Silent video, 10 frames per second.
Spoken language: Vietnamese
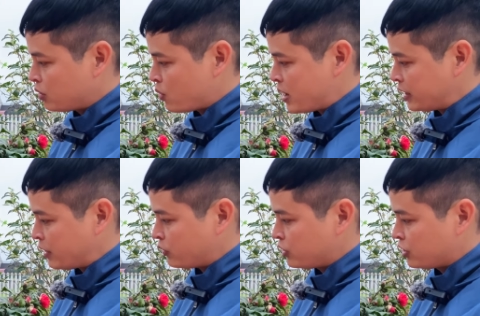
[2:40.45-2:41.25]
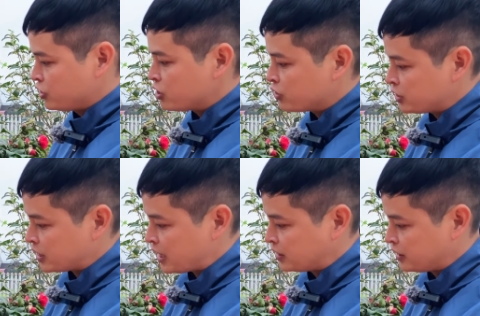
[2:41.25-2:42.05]
hoa nào nó nở trước nó sẽ
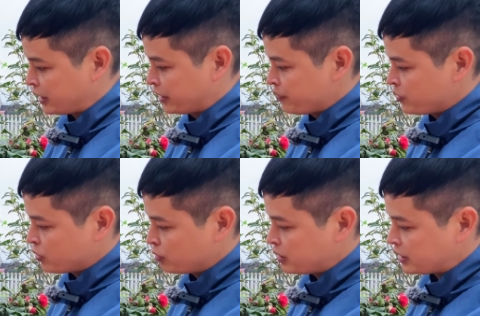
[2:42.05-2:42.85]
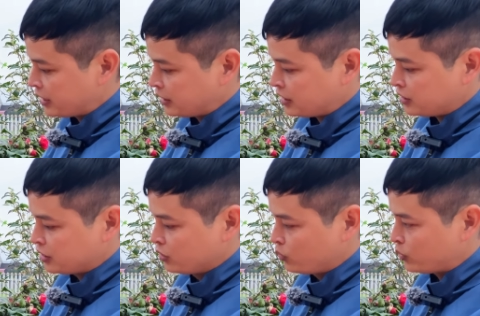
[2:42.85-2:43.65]
căng như thế này. Còn bên cạnh là
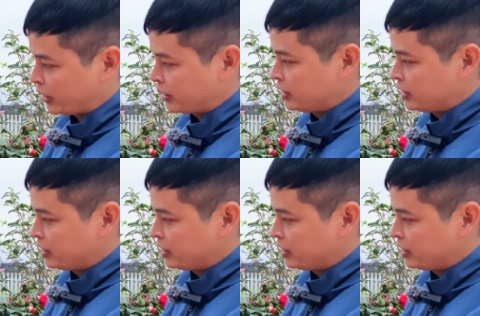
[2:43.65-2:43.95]
những cái nụ này.